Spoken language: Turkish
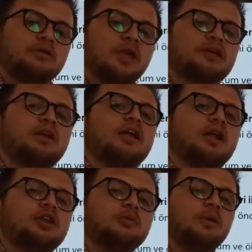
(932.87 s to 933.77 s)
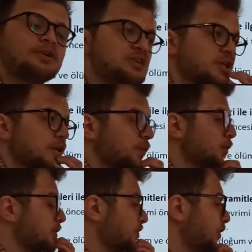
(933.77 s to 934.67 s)
Tekrardan arttırmaya başlayacaktı
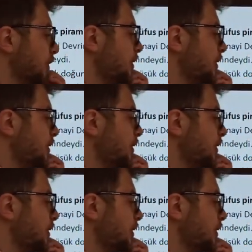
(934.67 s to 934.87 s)
dolayısıyla.